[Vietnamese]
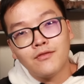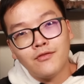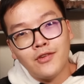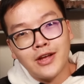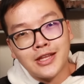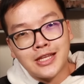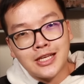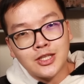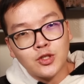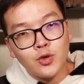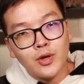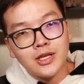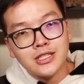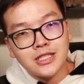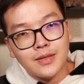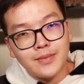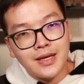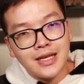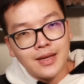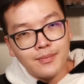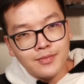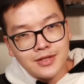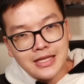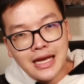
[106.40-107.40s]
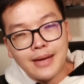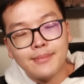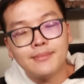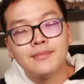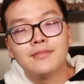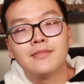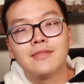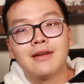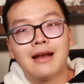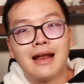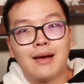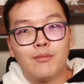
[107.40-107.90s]
và chỉ số S&P 500
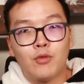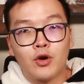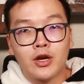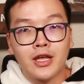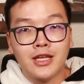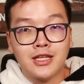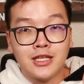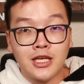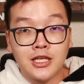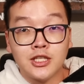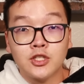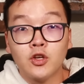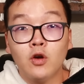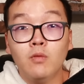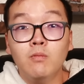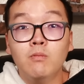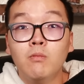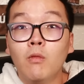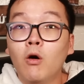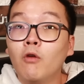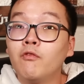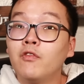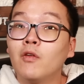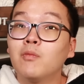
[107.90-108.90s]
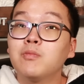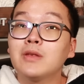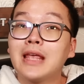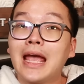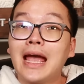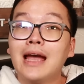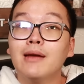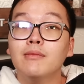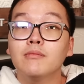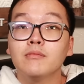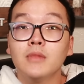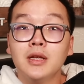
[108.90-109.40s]
là một cái chỉ số mô phỏng
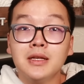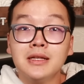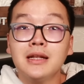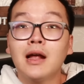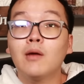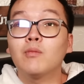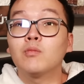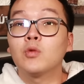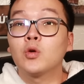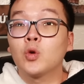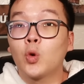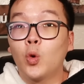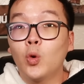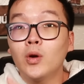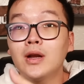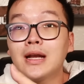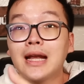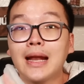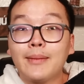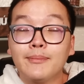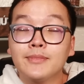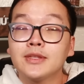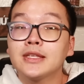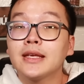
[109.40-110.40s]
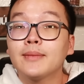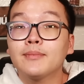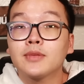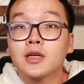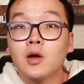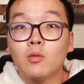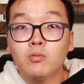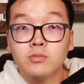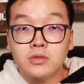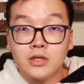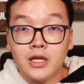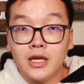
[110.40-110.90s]
giá biến động của 500
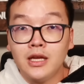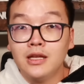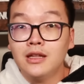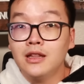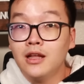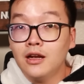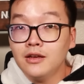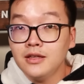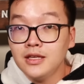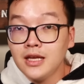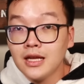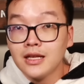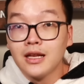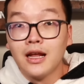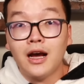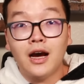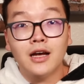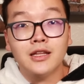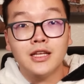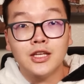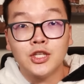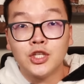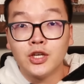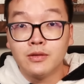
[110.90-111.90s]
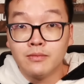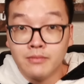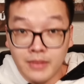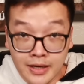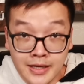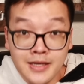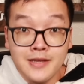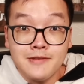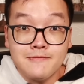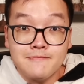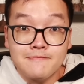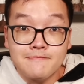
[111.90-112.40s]
công ty lớn nhất ở thị trường
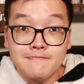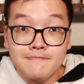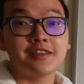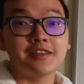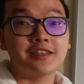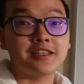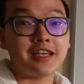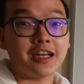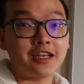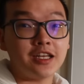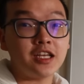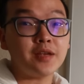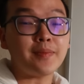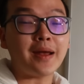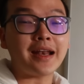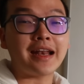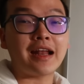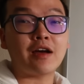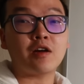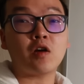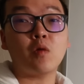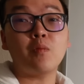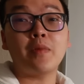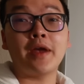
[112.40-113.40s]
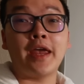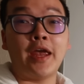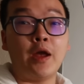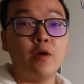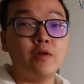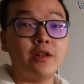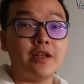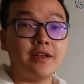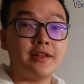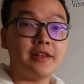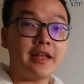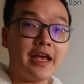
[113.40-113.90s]
Mỹ. Và nếu như bạn nào không hiểu
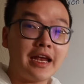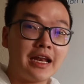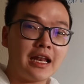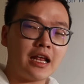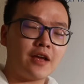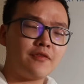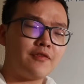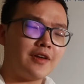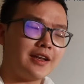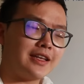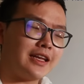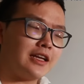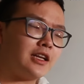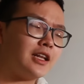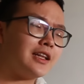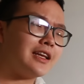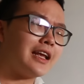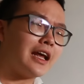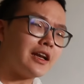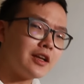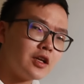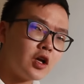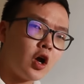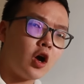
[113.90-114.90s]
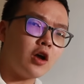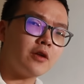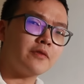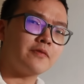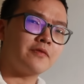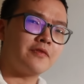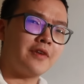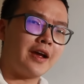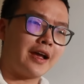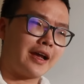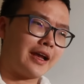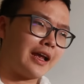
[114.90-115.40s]
thì đây là phần giải thích ngắn gọn
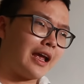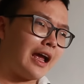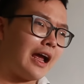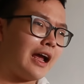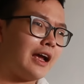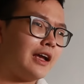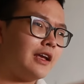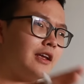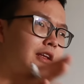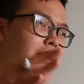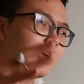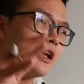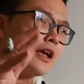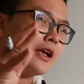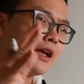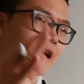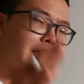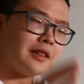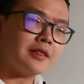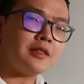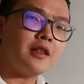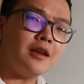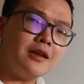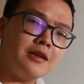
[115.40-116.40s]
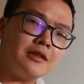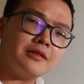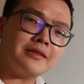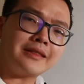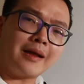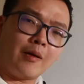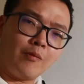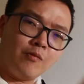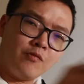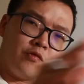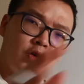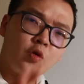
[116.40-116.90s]
về cái cách tính
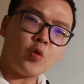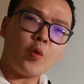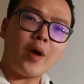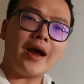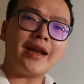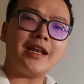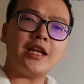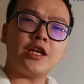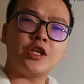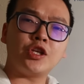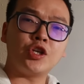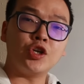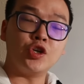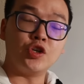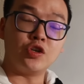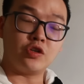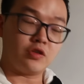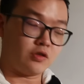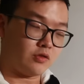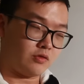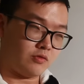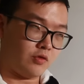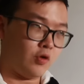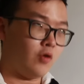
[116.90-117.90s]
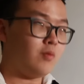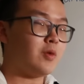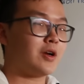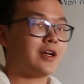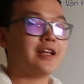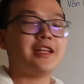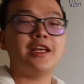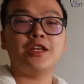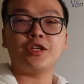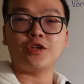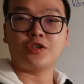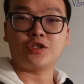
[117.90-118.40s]
tổng vốn hóa thị trường của một
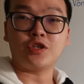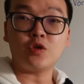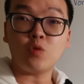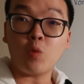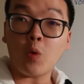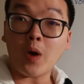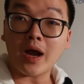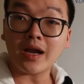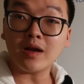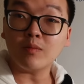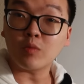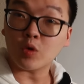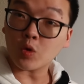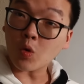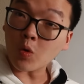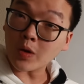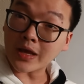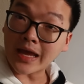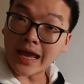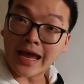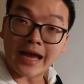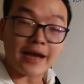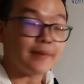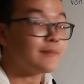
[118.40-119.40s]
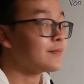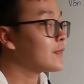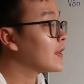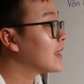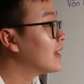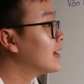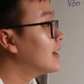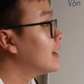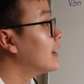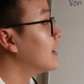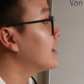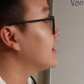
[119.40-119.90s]
cái thị trường chứng khoán ở một quốc gia
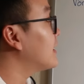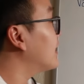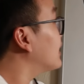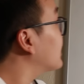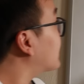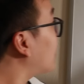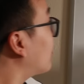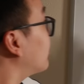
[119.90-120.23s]
thì